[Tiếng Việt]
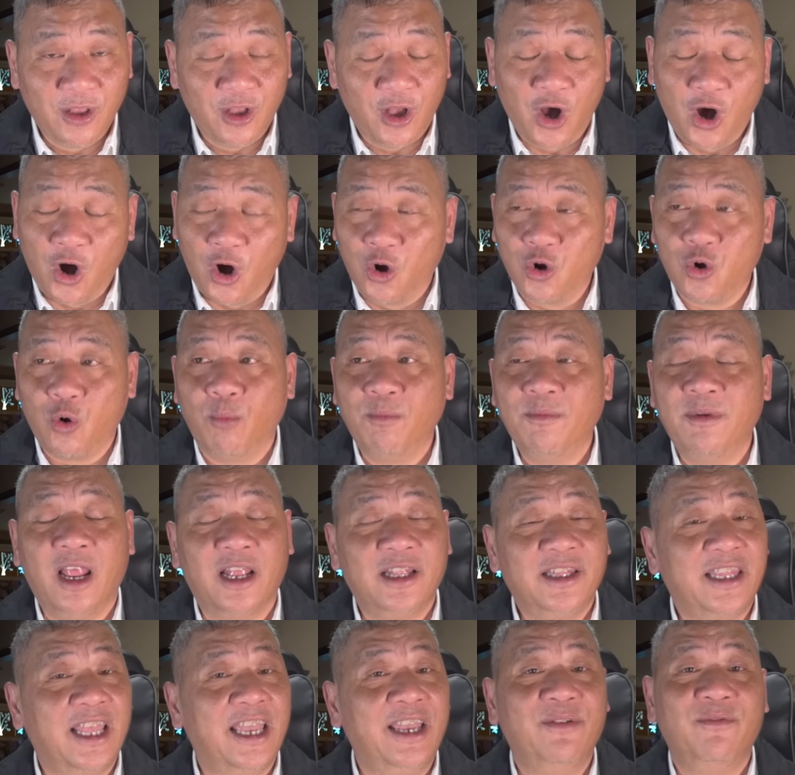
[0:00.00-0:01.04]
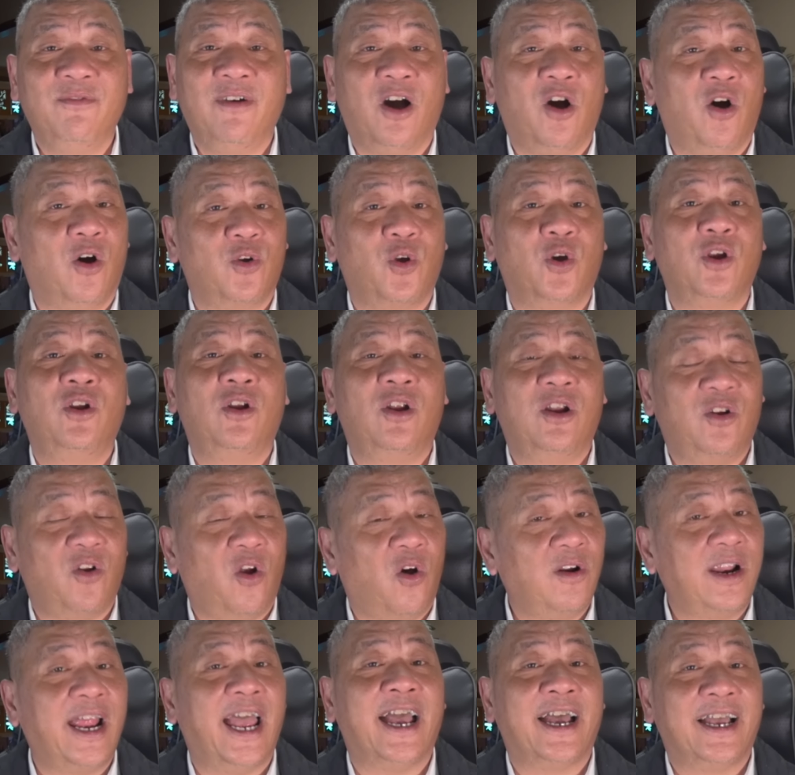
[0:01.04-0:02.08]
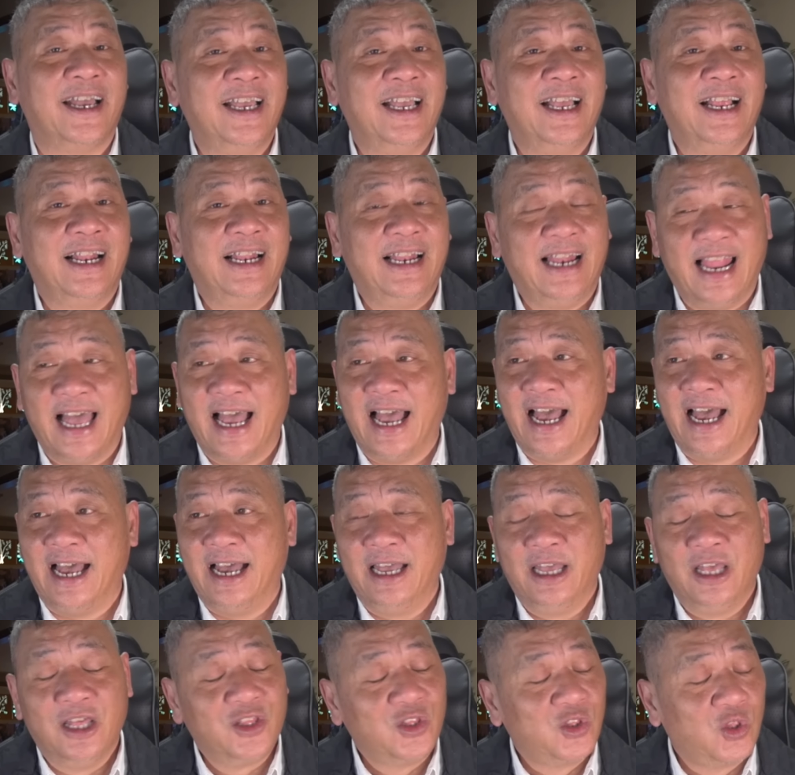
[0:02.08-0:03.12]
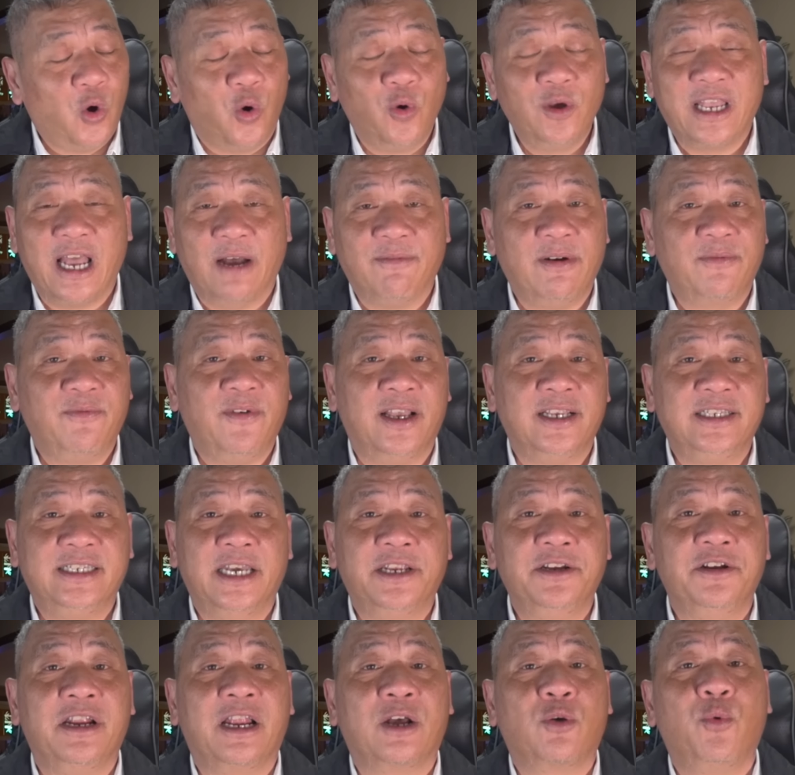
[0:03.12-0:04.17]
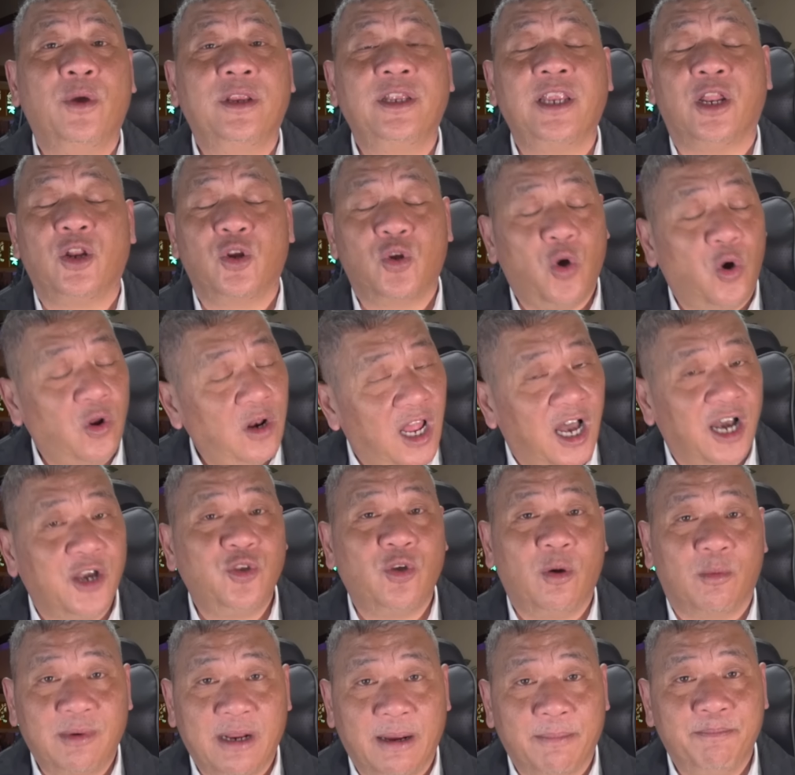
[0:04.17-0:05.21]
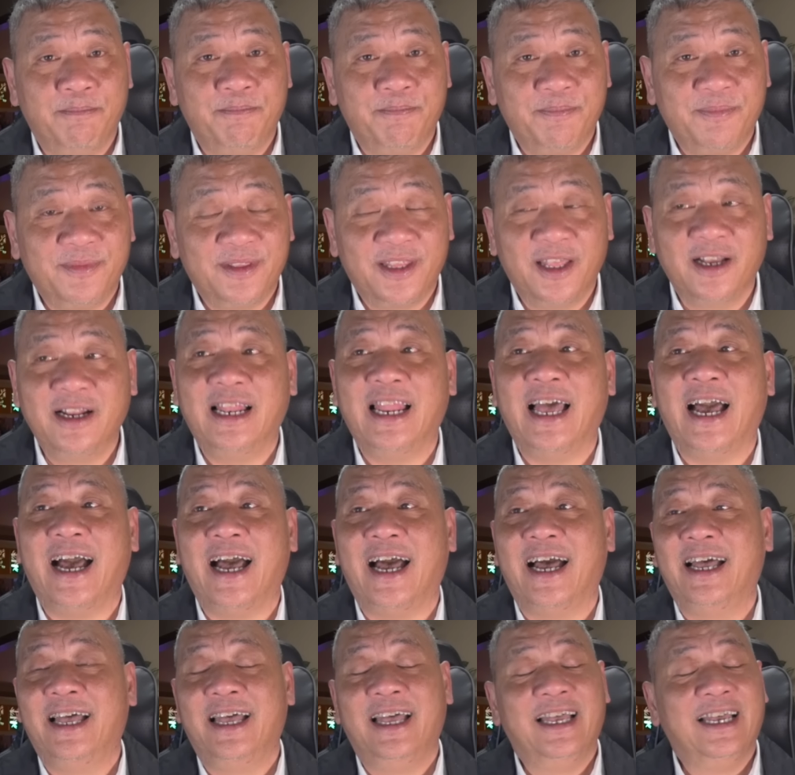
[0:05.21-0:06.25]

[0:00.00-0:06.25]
họ cũng lên tiếng và họ nói rõ ràng là tối cao pháp viện sẽ đưa ra quyết định có lợi cho ông Trump tức là